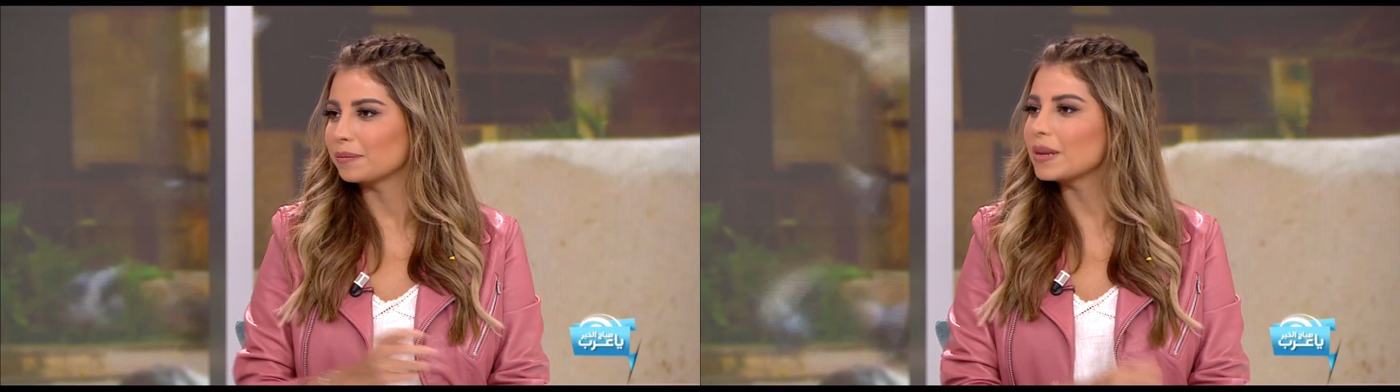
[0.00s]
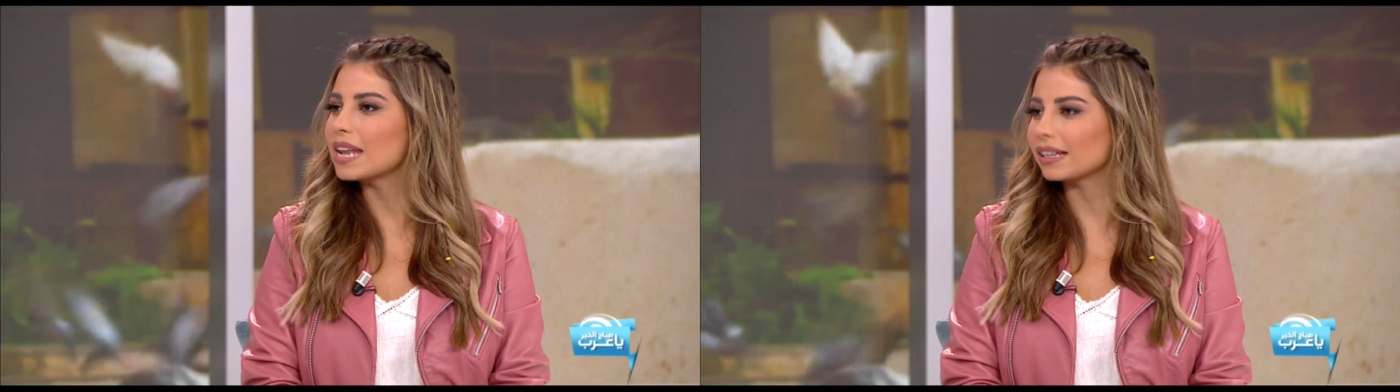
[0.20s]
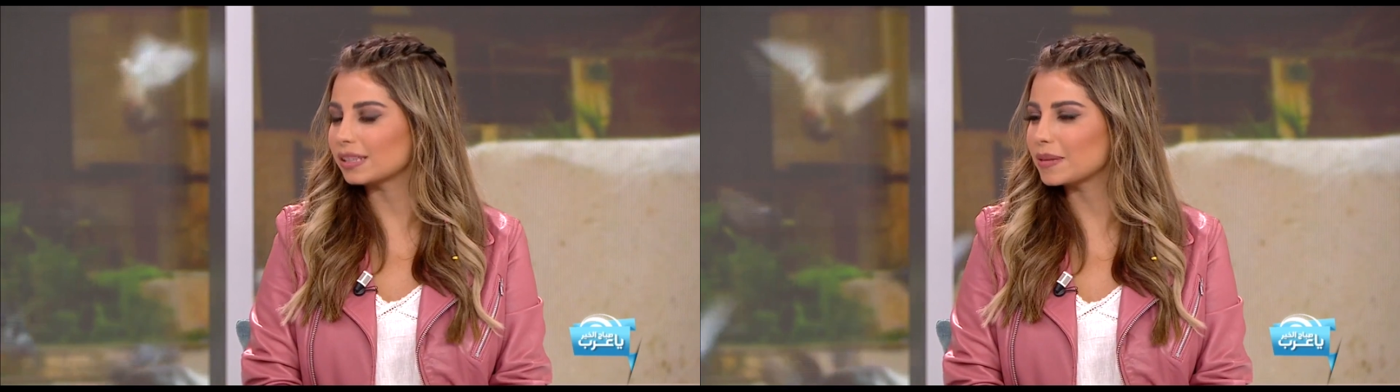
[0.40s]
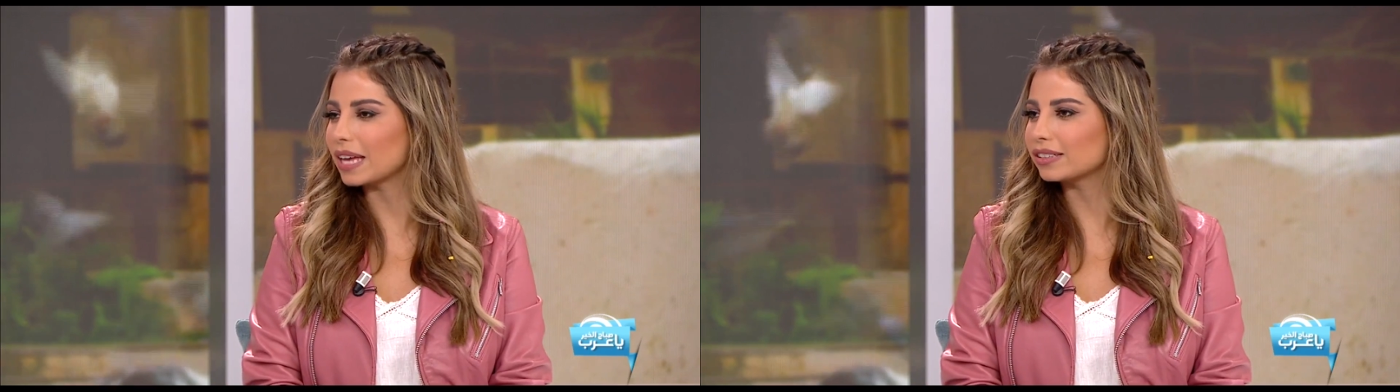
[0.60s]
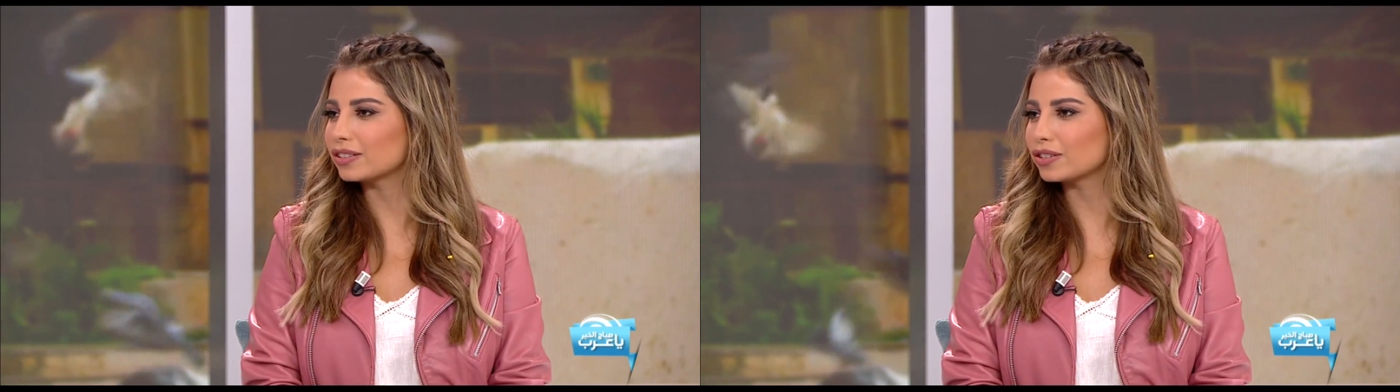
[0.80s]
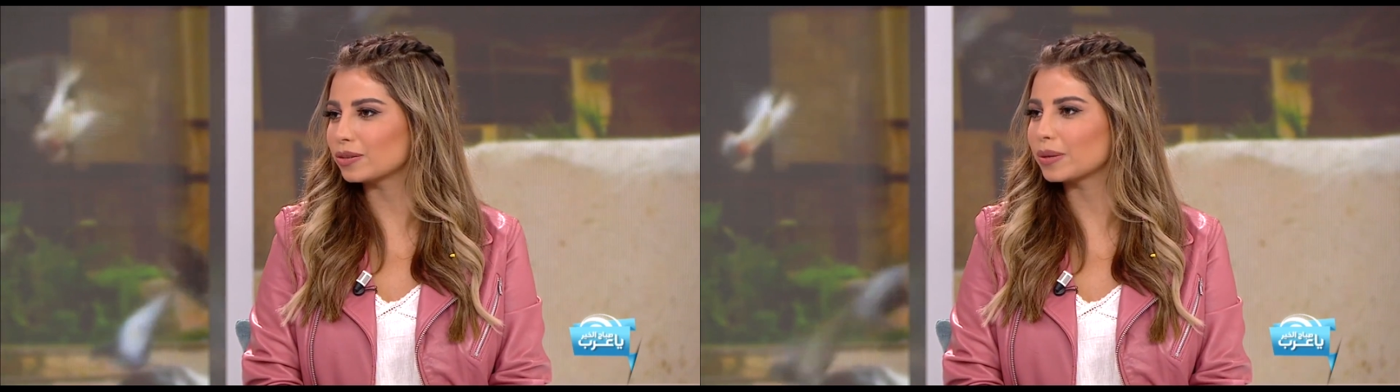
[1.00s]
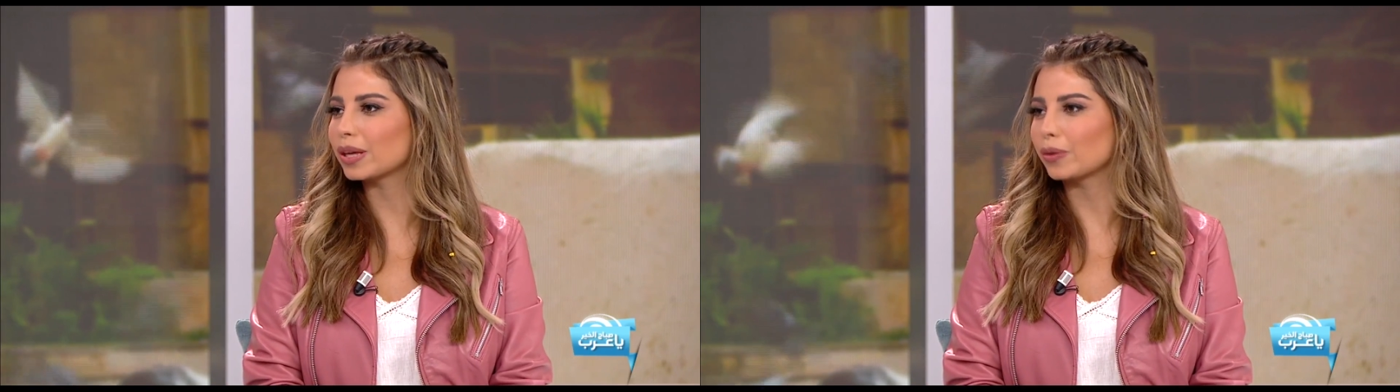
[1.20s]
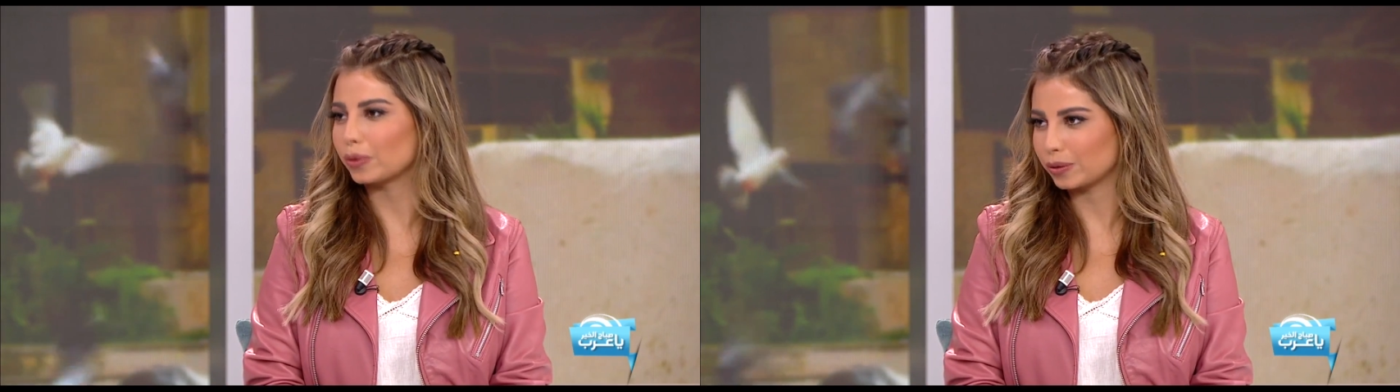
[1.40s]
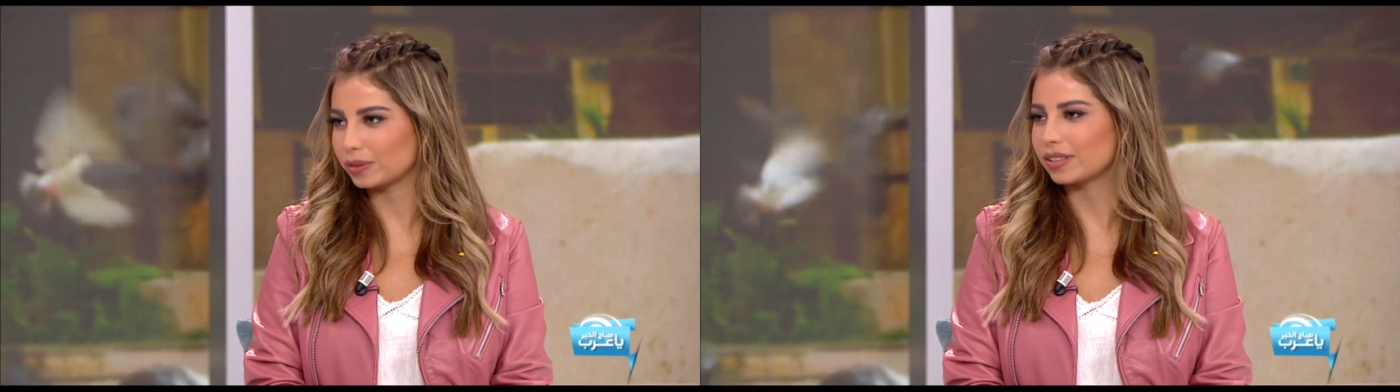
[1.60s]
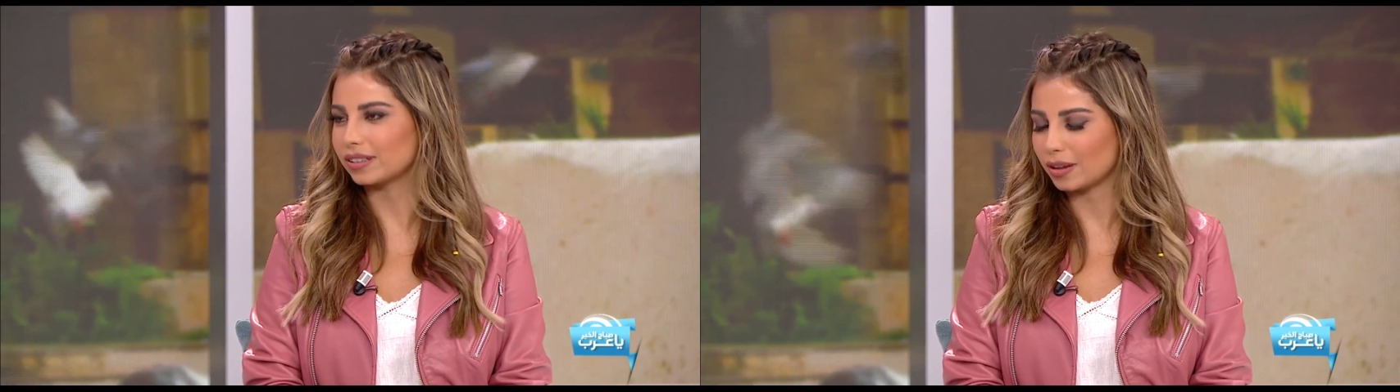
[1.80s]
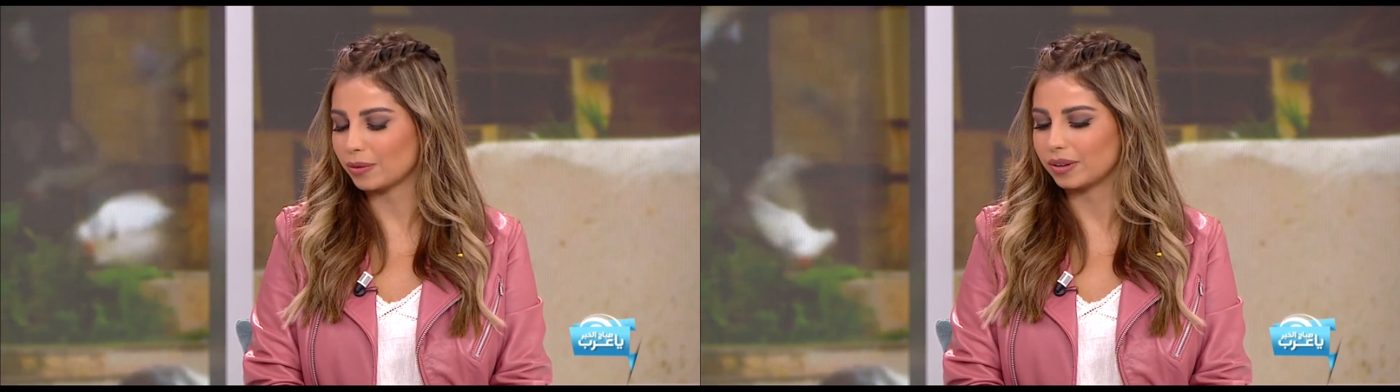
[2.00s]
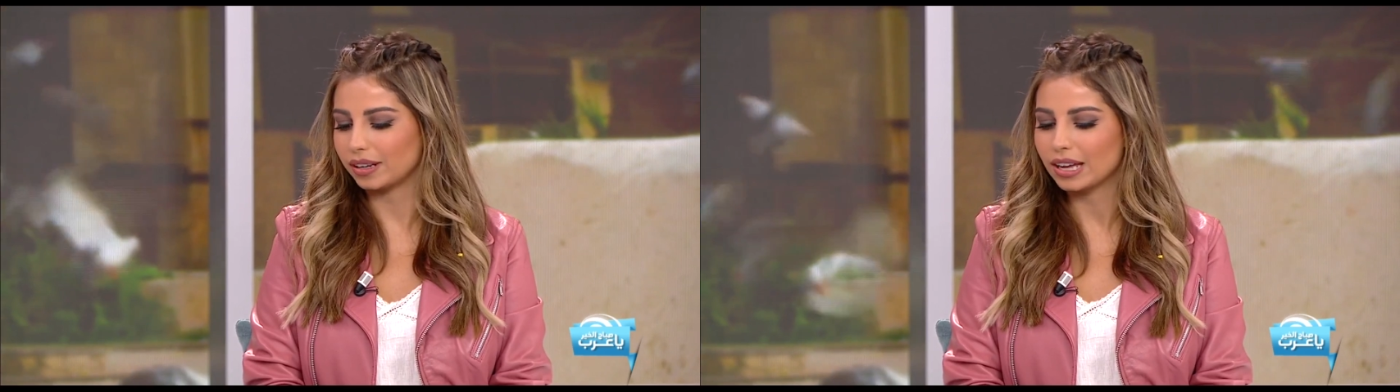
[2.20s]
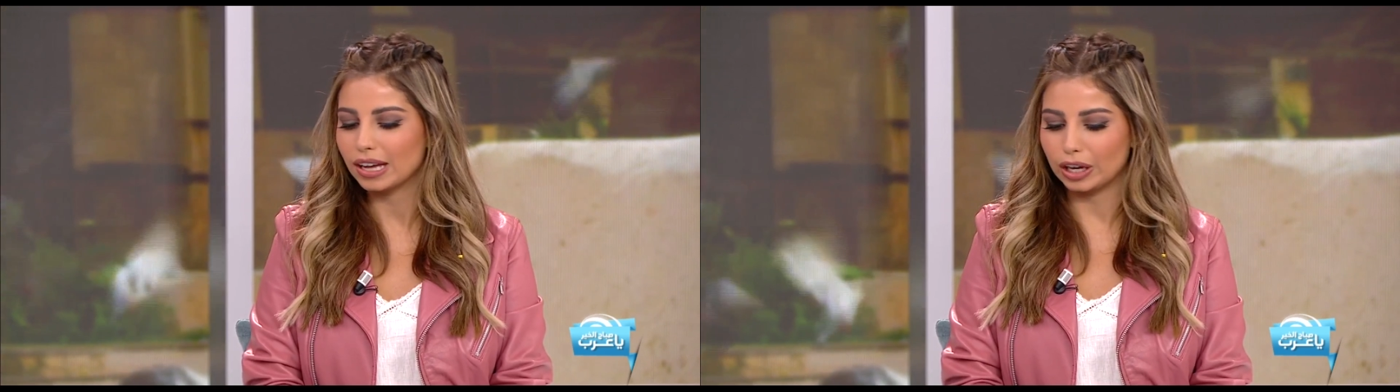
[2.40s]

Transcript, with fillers: منها تبداي ترسمي وتتلوني نعم. نعم.